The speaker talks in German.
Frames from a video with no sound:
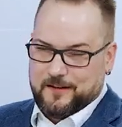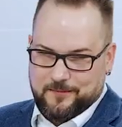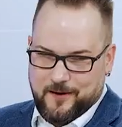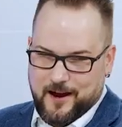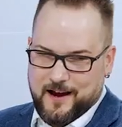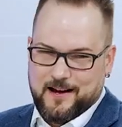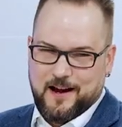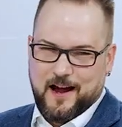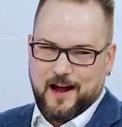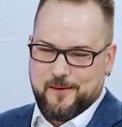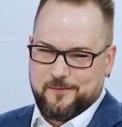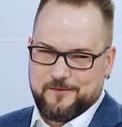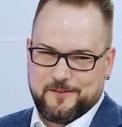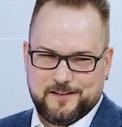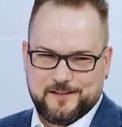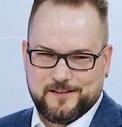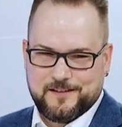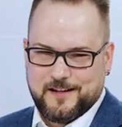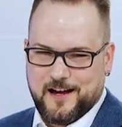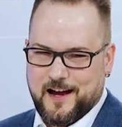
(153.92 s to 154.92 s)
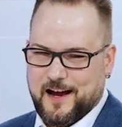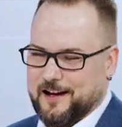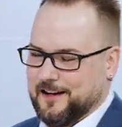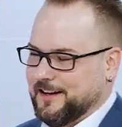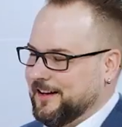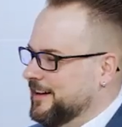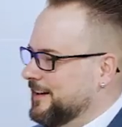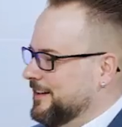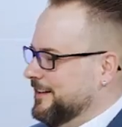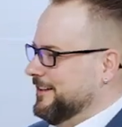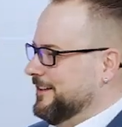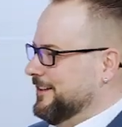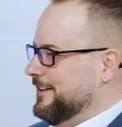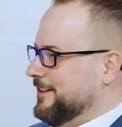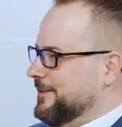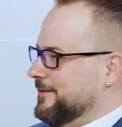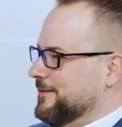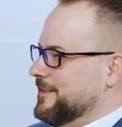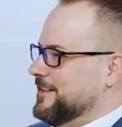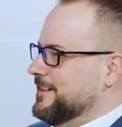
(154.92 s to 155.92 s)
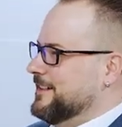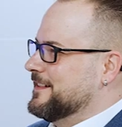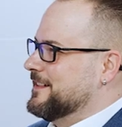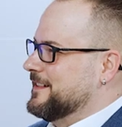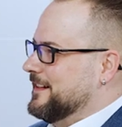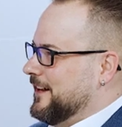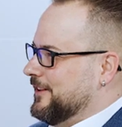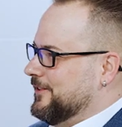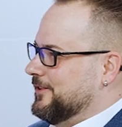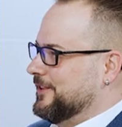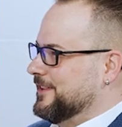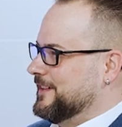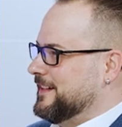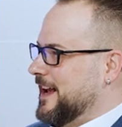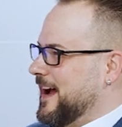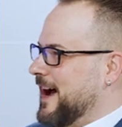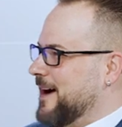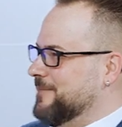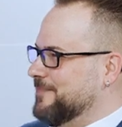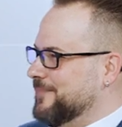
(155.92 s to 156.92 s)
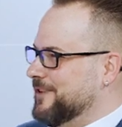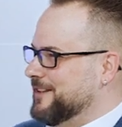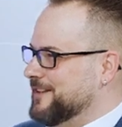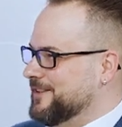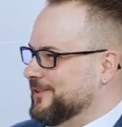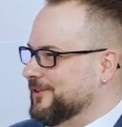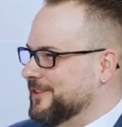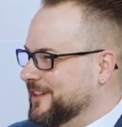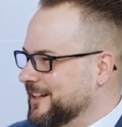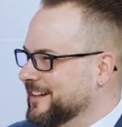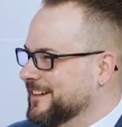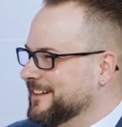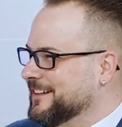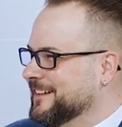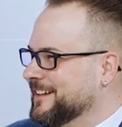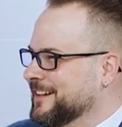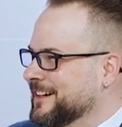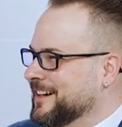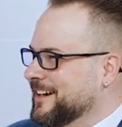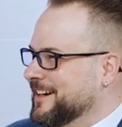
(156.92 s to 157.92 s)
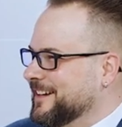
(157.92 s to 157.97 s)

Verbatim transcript: zweieinhalb, wie Sie sagen, ähm, sind natürlich sehr ambitioniert,